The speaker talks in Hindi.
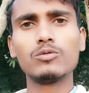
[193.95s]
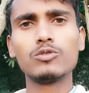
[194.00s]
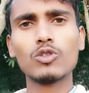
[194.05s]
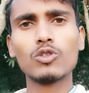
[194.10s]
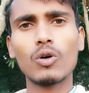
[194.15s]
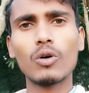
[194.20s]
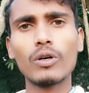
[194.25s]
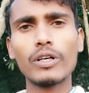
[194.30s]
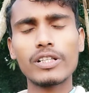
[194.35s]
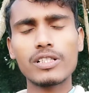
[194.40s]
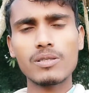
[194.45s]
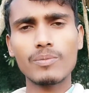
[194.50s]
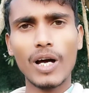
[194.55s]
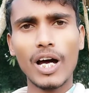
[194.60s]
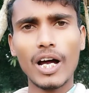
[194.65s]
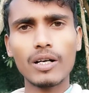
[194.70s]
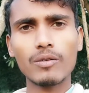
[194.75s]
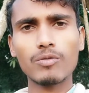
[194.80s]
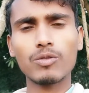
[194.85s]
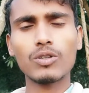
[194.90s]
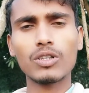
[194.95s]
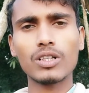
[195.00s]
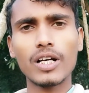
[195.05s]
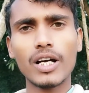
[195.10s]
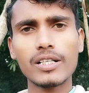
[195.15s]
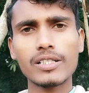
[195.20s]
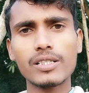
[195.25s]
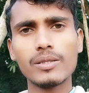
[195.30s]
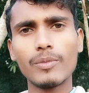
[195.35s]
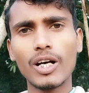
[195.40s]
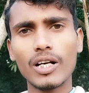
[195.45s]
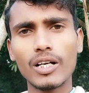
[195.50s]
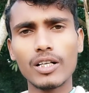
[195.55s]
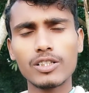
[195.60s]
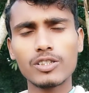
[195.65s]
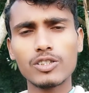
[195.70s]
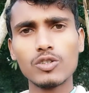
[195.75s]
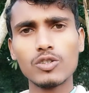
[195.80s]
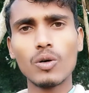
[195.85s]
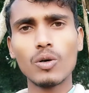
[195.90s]
जो स्मार्टफोन का सिम है अगर
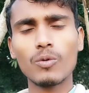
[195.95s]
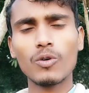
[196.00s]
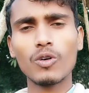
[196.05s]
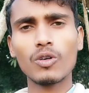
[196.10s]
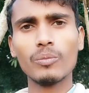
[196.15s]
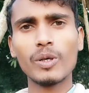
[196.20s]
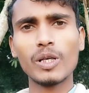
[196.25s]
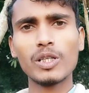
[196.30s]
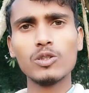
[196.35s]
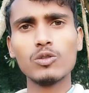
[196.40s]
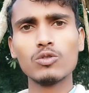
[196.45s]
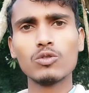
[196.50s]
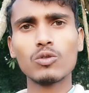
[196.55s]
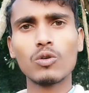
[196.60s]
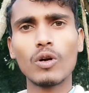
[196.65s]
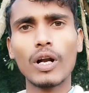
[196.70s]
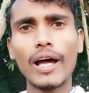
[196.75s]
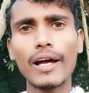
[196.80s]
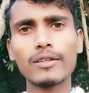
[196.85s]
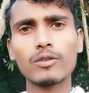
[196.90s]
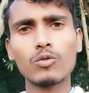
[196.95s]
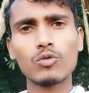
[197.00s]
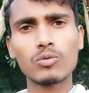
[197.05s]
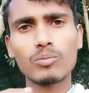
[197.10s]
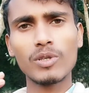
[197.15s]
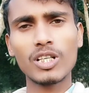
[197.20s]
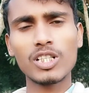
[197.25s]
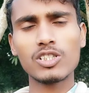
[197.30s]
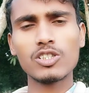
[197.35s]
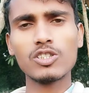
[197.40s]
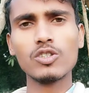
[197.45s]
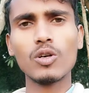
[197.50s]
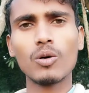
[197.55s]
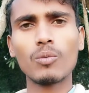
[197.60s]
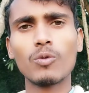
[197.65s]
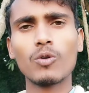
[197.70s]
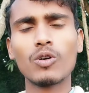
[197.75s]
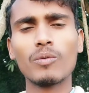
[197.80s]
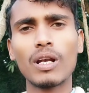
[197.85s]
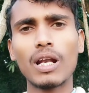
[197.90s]
जियो फ़ोन में यूज हो रहा है तो उसमें जियो
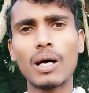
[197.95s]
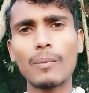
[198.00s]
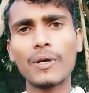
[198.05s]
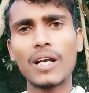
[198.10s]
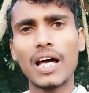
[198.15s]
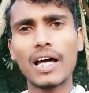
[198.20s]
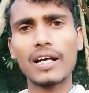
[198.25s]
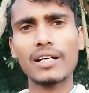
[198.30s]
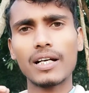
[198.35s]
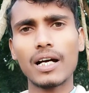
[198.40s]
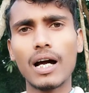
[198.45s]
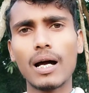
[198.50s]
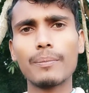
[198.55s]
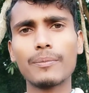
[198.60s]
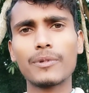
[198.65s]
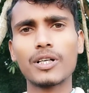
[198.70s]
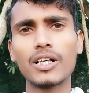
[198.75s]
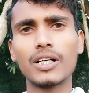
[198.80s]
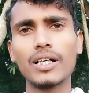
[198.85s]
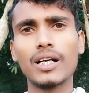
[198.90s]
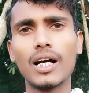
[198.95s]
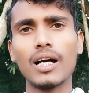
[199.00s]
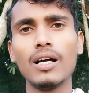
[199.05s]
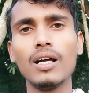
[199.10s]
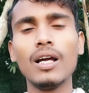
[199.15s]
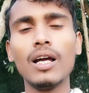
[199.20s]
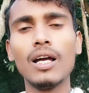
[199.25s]
फ़ोन वाला प्लान काम करेगा